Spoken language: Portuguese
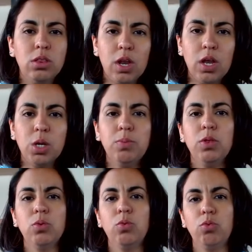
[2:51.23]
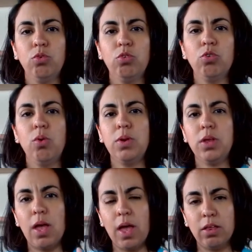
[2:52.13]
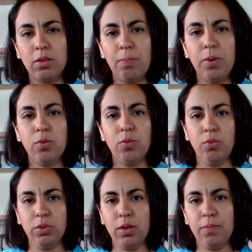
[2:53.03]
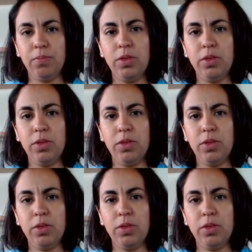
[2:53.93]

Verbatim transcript: três minutos sobre essa pergunta.